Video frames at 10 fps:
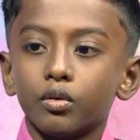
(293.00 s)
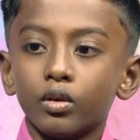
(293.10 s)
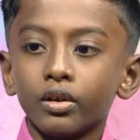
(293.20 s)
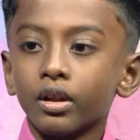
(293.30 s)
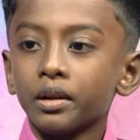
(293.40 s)

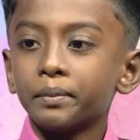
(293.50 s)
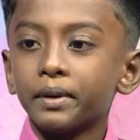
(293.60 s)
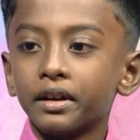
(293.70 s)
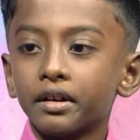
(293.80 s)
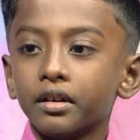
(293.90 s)
ஒரு ஒரு
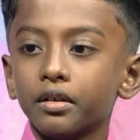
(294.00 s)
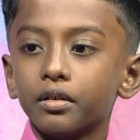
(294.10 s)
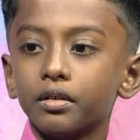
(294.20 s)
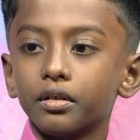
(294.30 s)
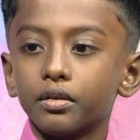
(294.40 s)
பா
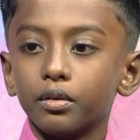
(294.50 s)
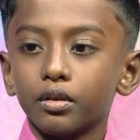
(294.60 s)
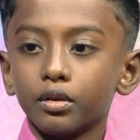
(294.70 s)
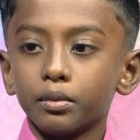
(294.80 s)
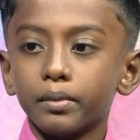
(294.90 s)

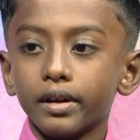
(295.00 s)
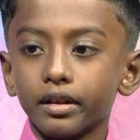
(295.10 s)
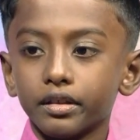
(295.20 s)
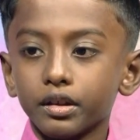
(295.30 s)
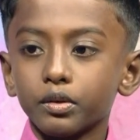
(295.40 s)
ஒரு ஒரு
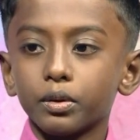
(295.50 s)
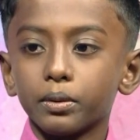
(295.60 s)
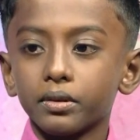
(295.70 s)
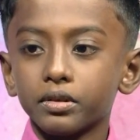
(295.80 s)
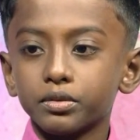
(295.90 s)
பாரத்தை
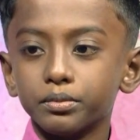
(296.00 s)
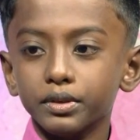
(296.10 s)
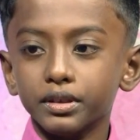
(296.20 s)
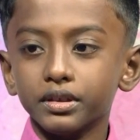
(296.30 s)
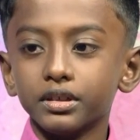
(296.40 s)
ஒருவர்
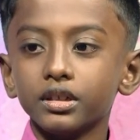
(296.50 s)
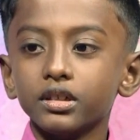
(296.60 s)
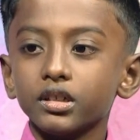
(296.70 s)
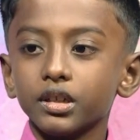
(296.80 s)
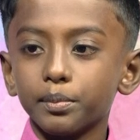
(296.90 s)
சுமந்து
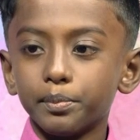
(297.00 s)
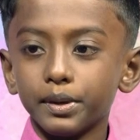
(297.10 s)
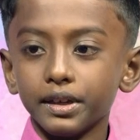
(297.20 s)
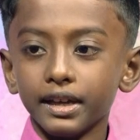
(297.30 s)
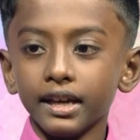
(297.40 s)

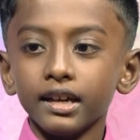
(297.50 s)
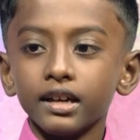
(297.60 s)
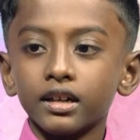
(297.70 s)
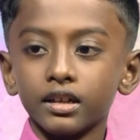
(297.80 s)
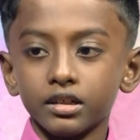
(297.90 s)
இப்படியே
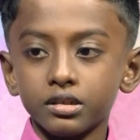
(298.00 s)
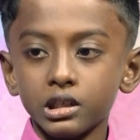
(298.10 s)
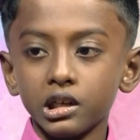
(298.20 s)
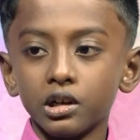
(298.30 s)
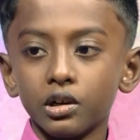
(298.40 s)

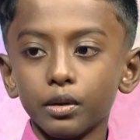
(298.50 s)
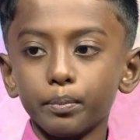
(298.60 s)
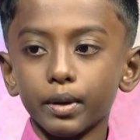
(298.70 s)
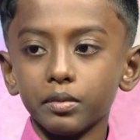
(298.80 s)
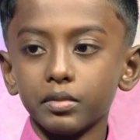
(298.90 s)
கிறிஸ்டினோட
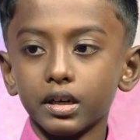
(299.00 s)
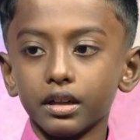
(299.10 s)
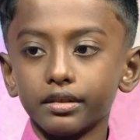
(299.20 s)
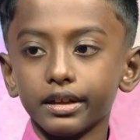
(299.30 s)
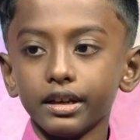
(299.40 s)

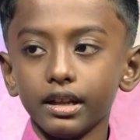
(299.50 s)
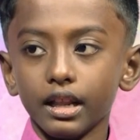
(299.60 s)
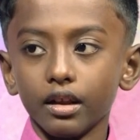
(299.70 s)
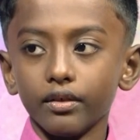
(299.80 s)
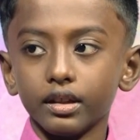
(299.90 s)
பிரமாணத்தை
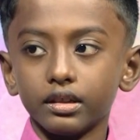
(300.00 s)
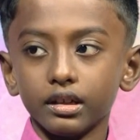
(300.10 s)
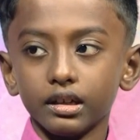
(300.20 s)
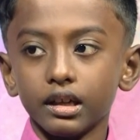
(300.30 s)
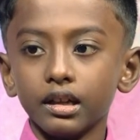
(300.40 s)

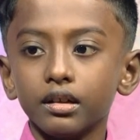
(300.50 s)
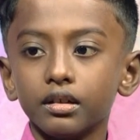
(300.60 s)
நிறைவேற்றுங்கள்